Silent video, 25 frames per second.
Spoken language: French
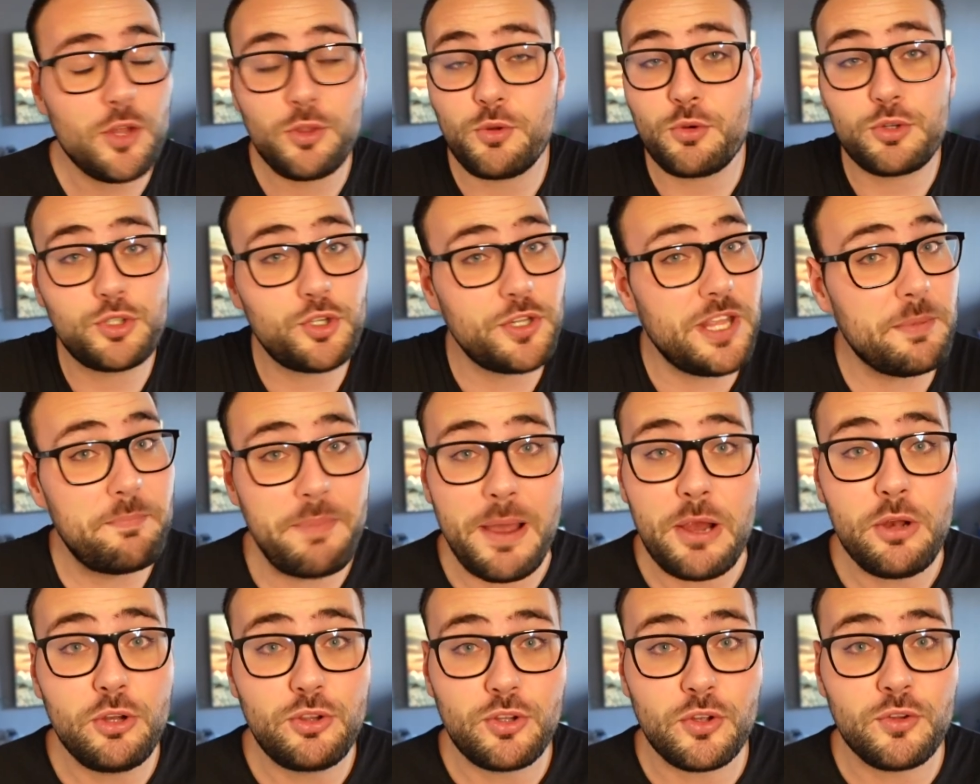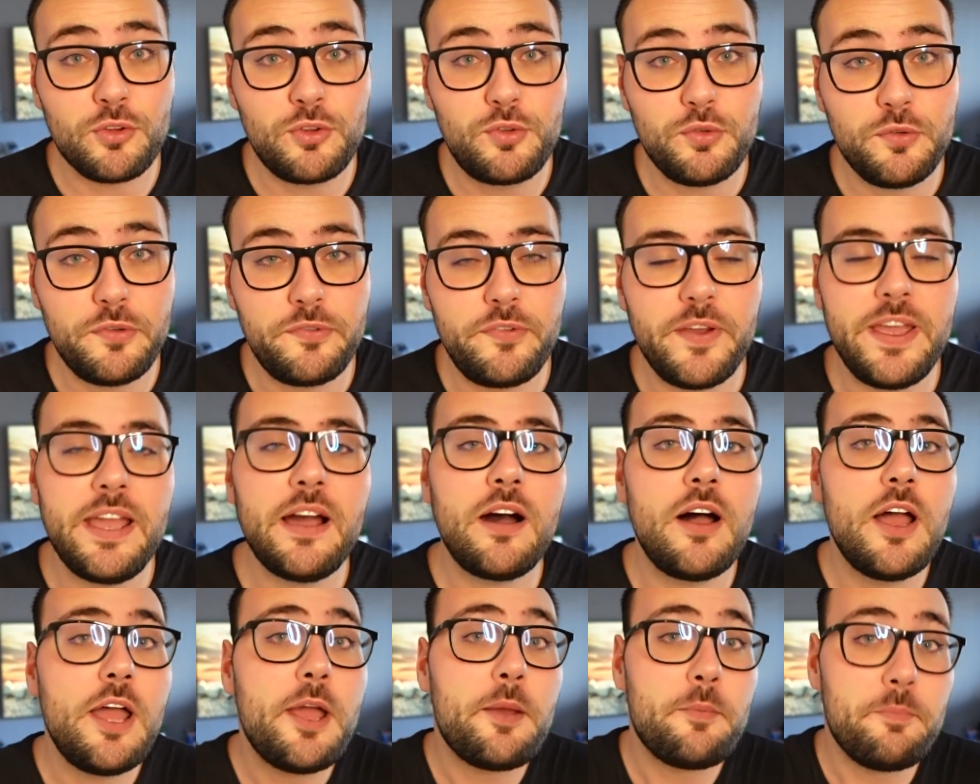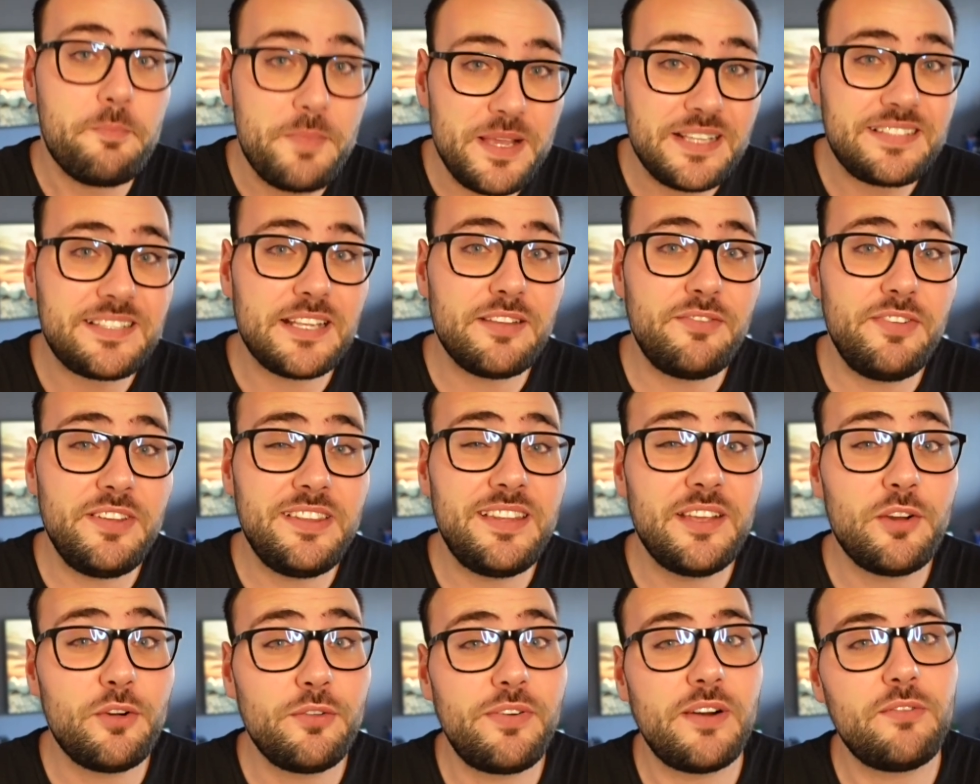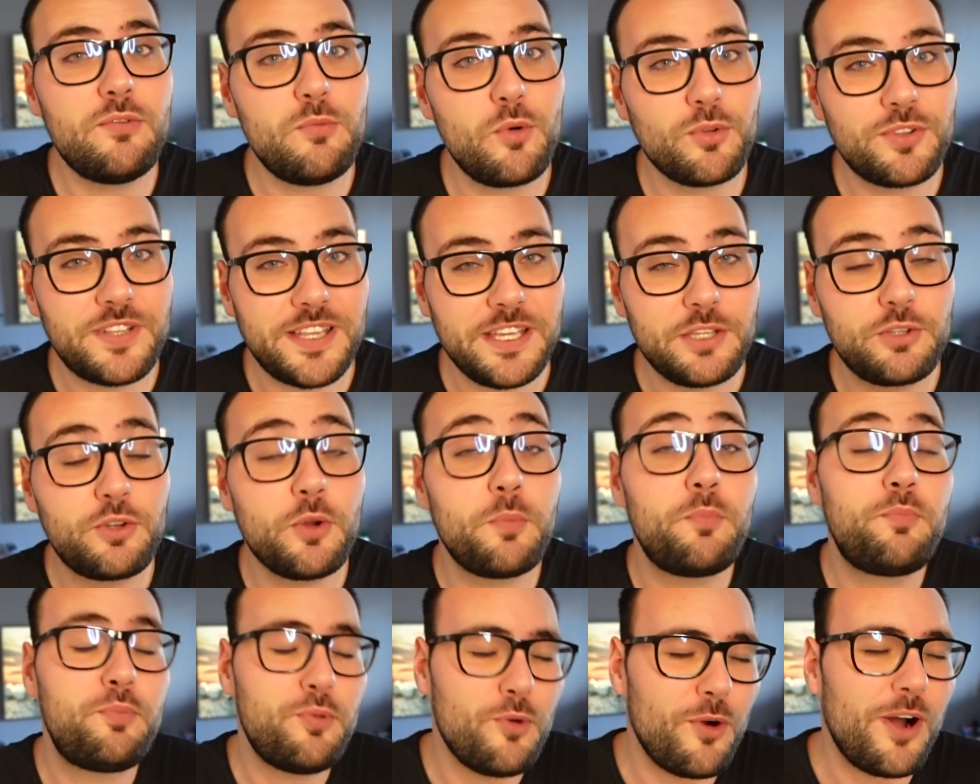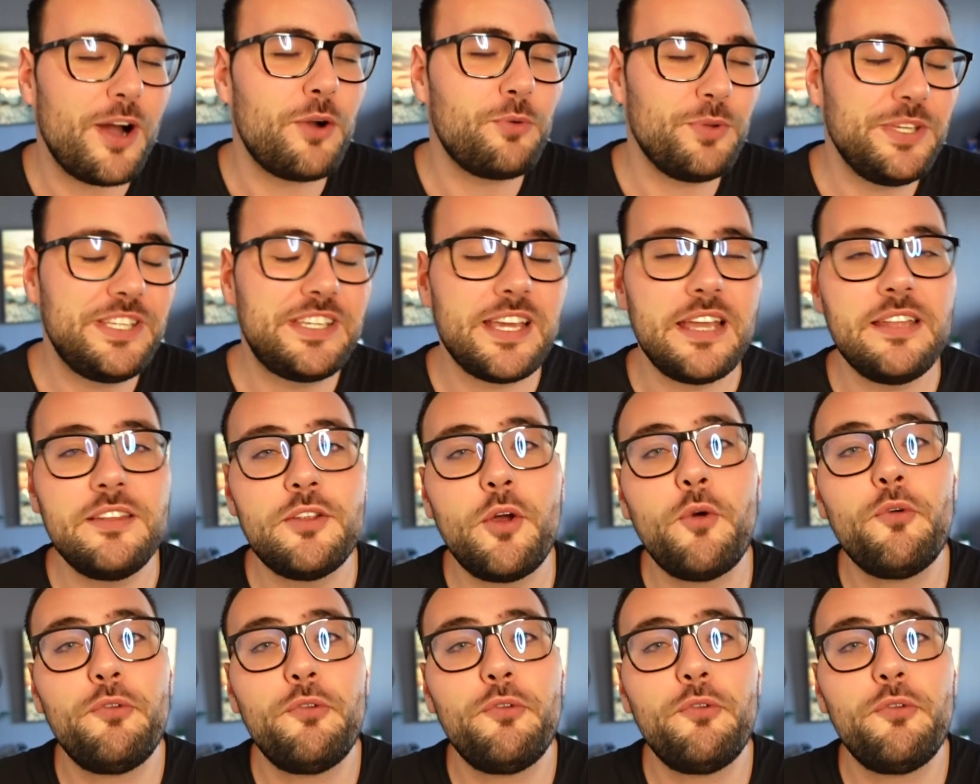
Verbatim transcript: donc je n'ai pas eu le temps de tout faire, mais cette vidéo va vous montrer que pour un week-end,